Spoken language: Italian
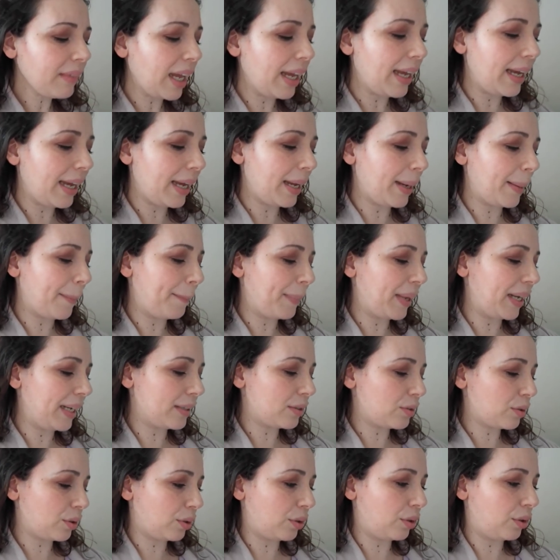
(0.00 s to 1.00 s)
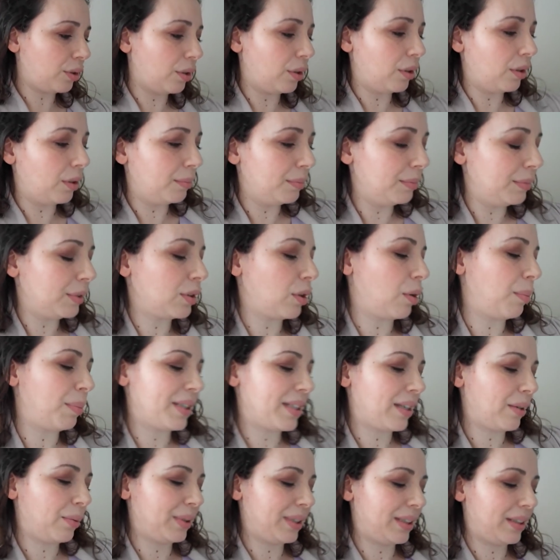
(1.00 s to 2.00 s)
e me le sono, mi sono
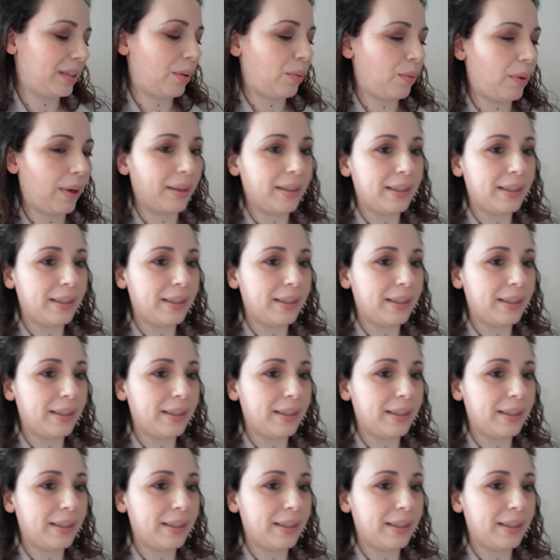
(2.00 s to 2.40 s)
presa queste qua.